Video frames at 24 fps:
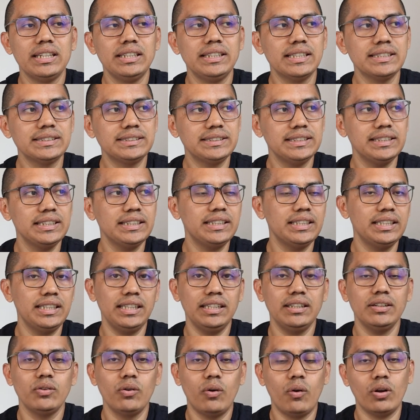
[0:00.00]
e assim
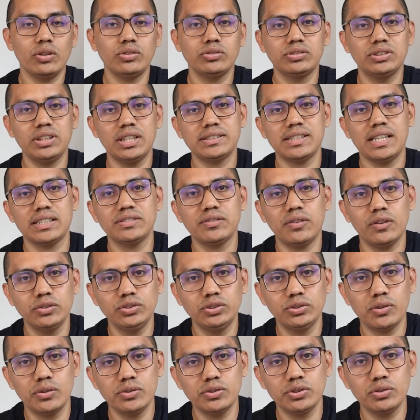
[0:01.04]
que o código de acesso for
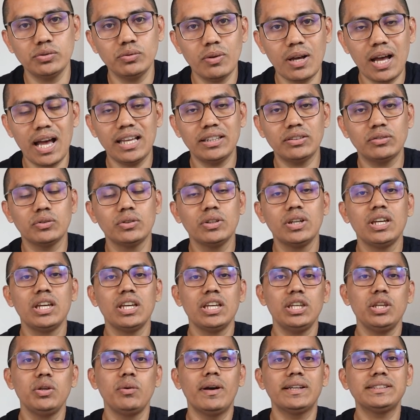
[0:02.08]
descontinuado
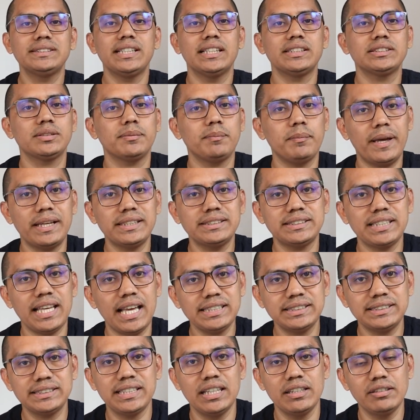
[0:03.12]
e o acesso
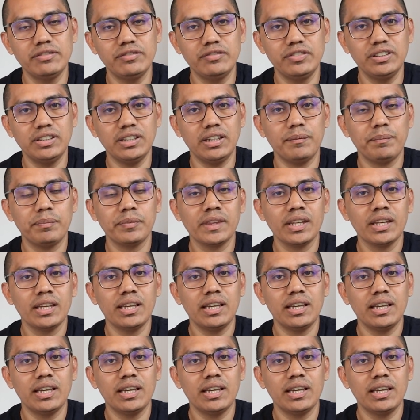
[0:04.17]
passar a ser via